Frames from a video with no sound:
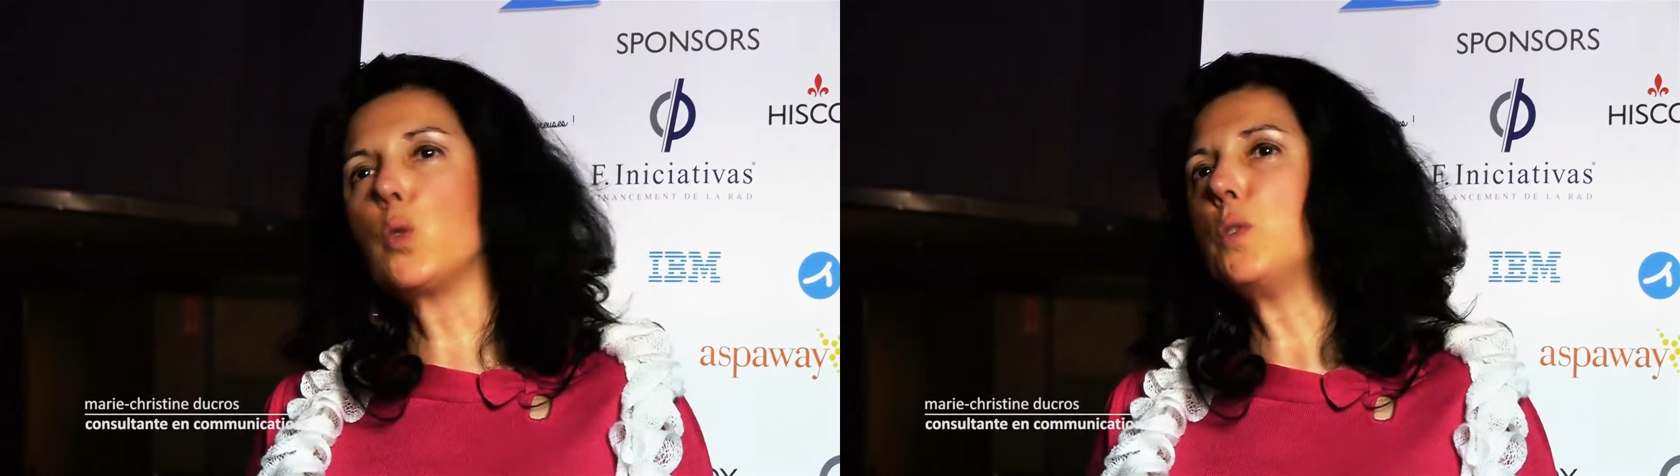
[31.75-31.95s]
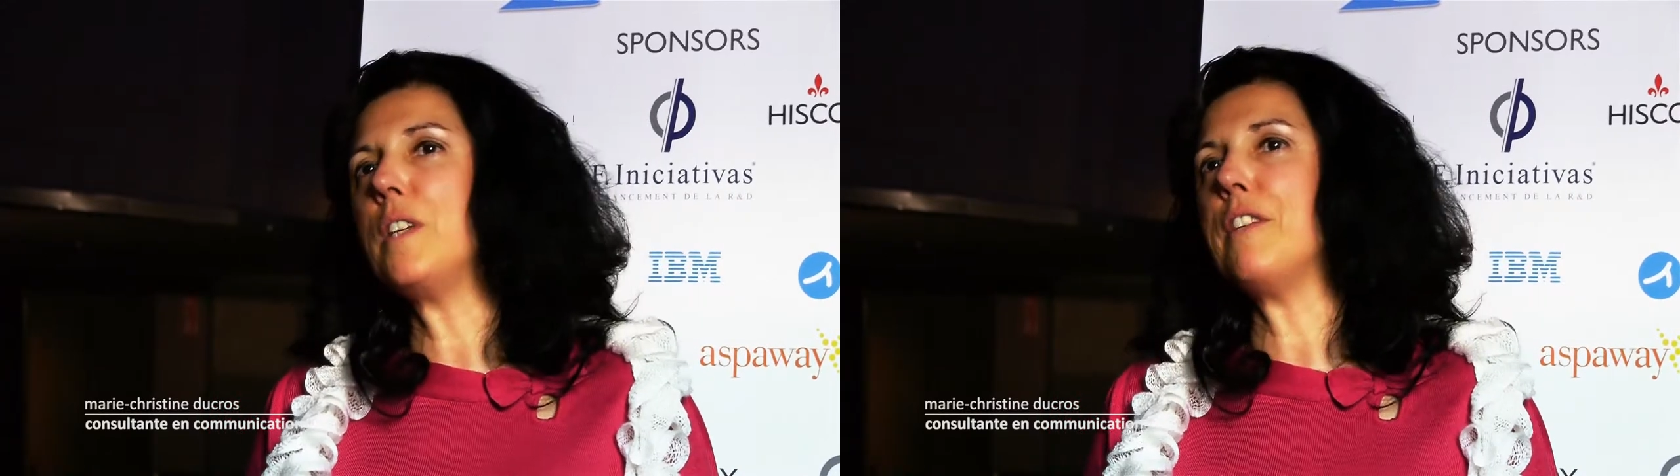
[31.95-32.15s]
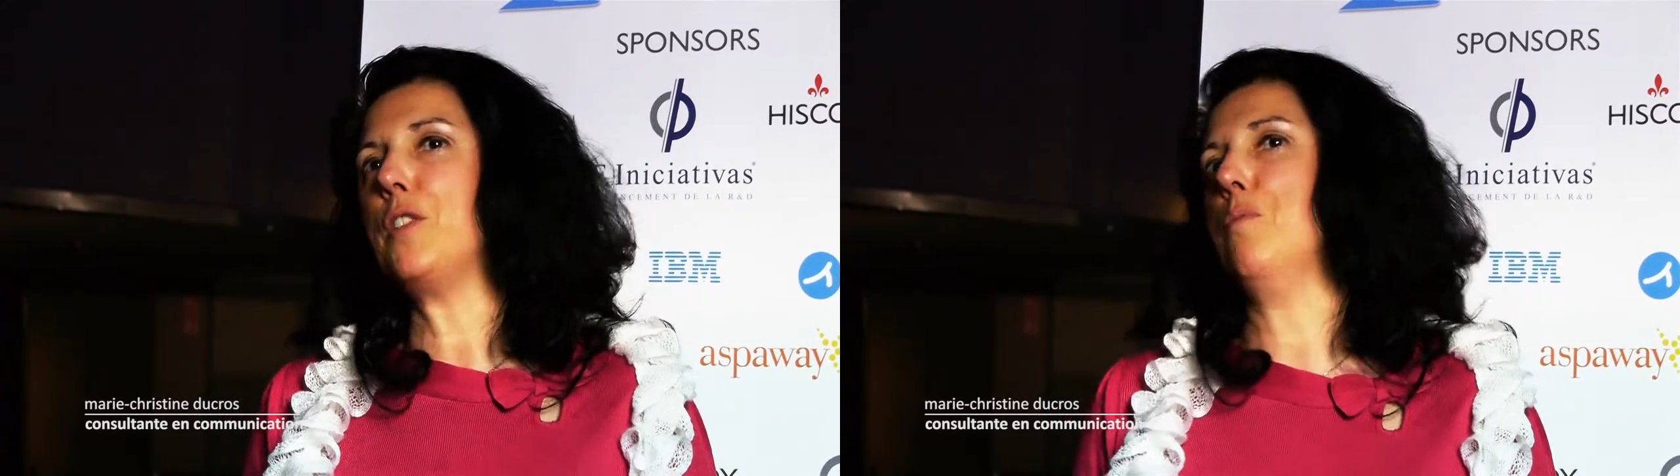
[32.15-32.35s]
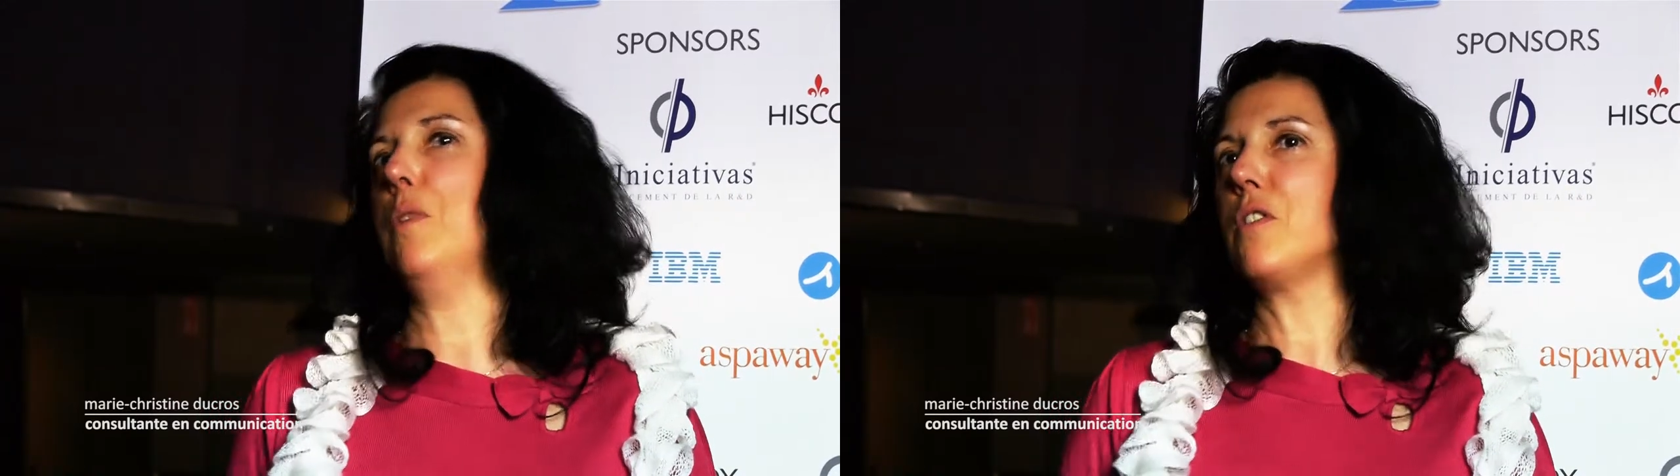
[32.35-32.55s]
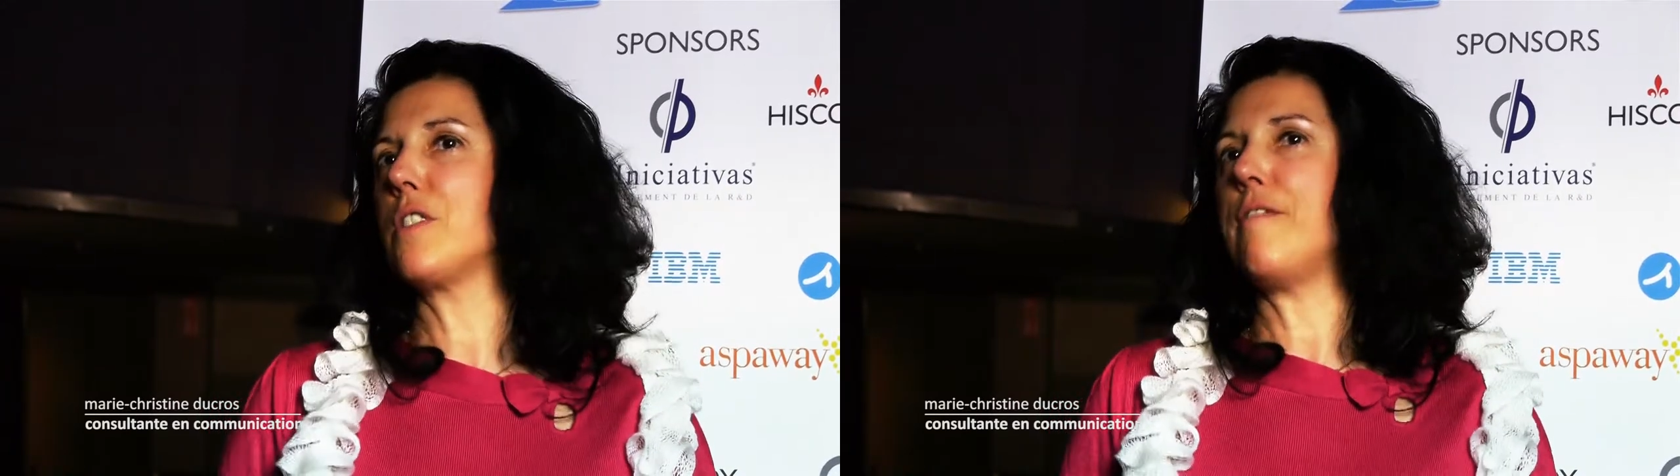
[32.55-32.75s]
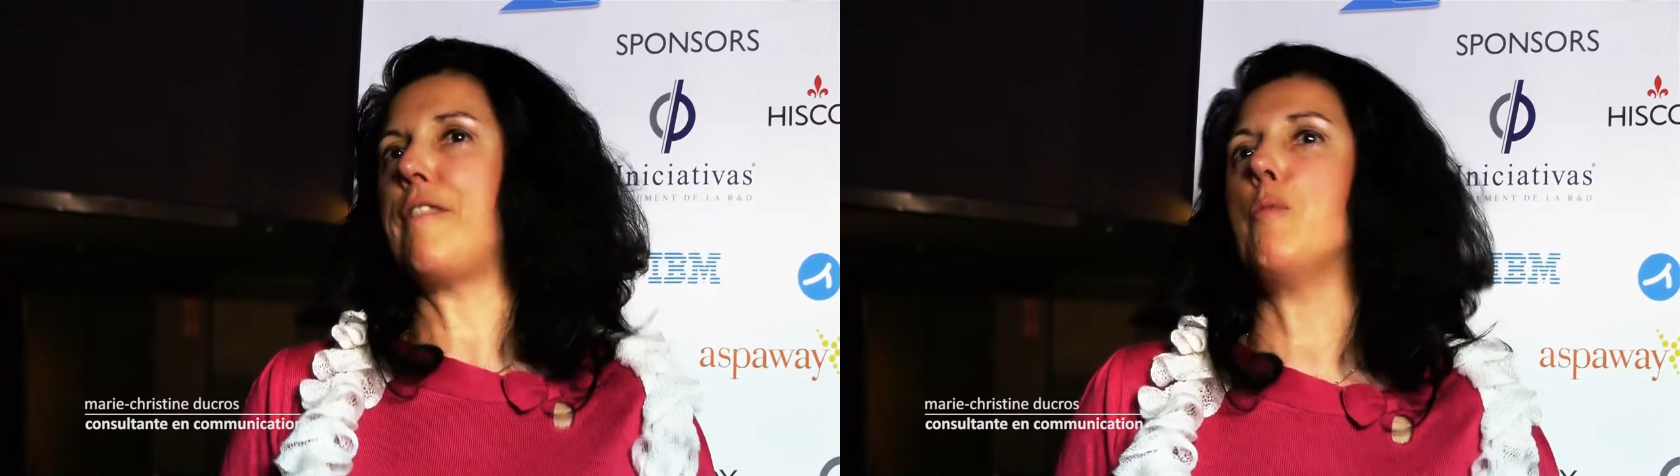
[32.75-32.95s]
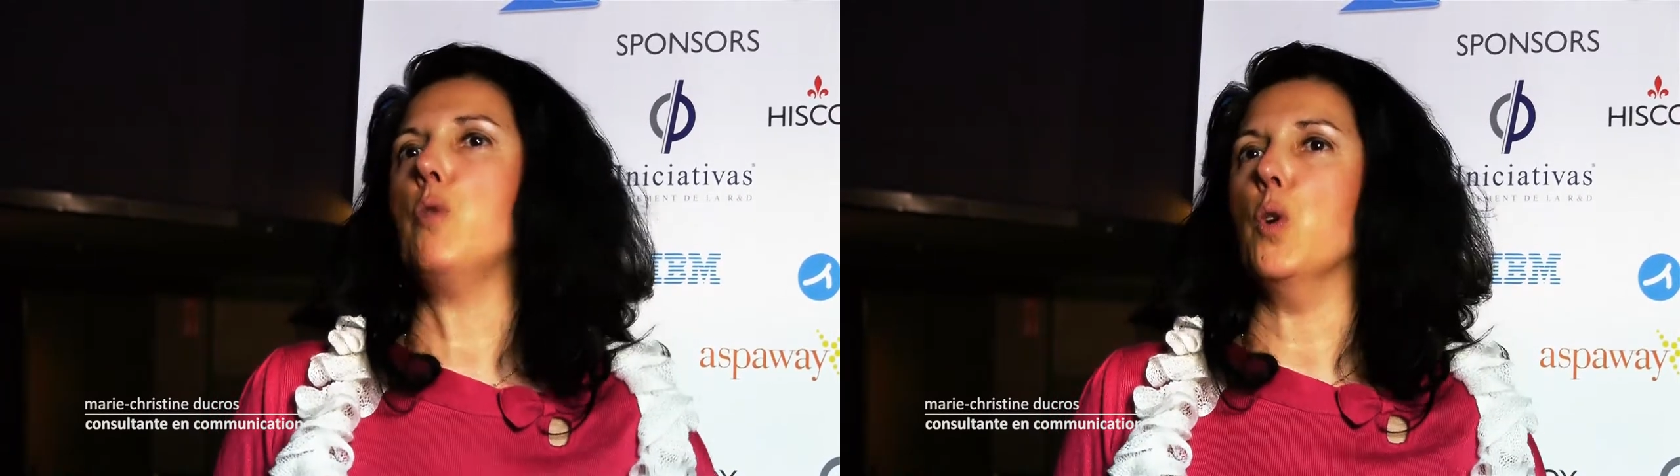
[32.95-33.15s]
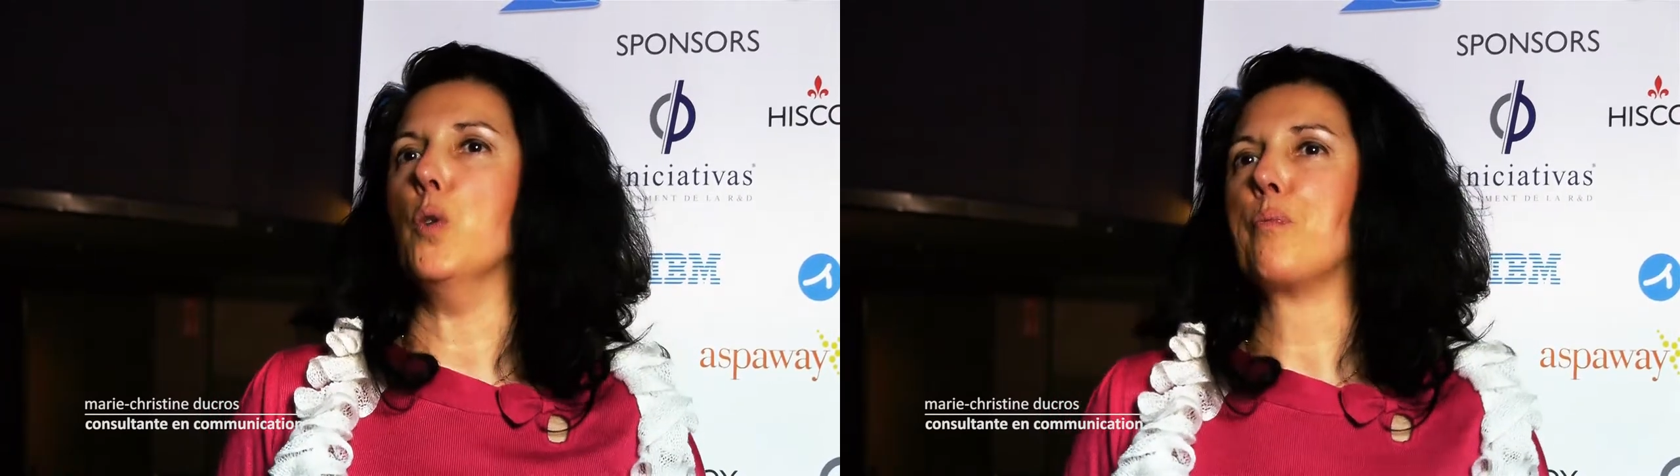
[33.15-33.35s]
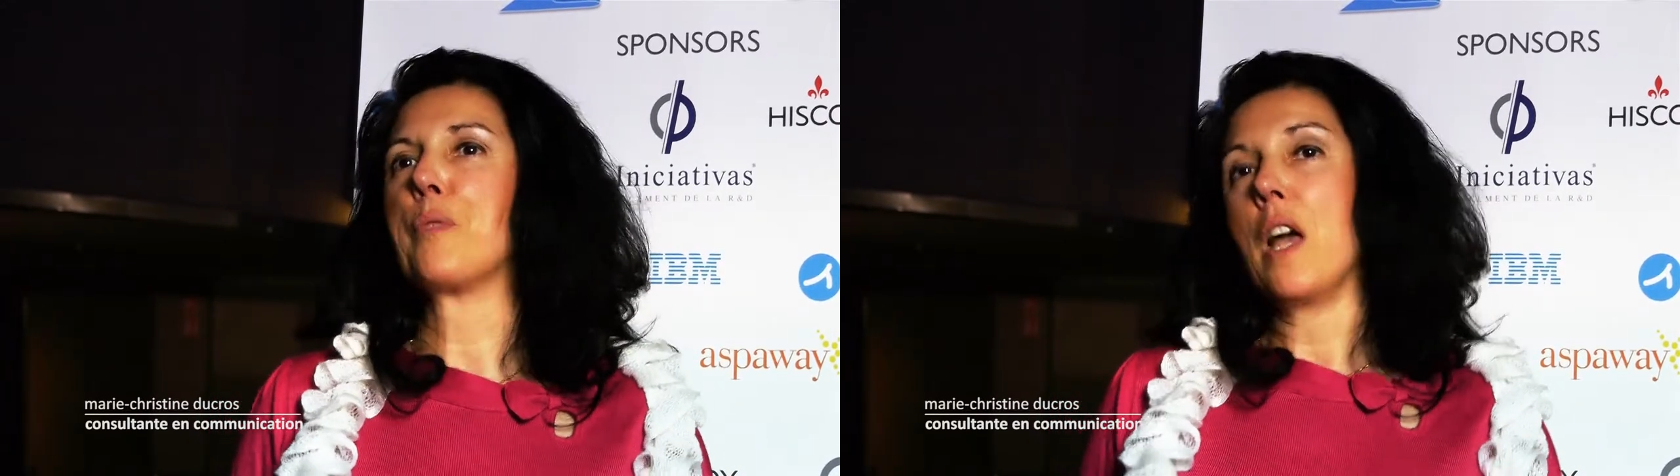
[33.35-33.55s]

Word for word: tout événement, c'est fabuleux.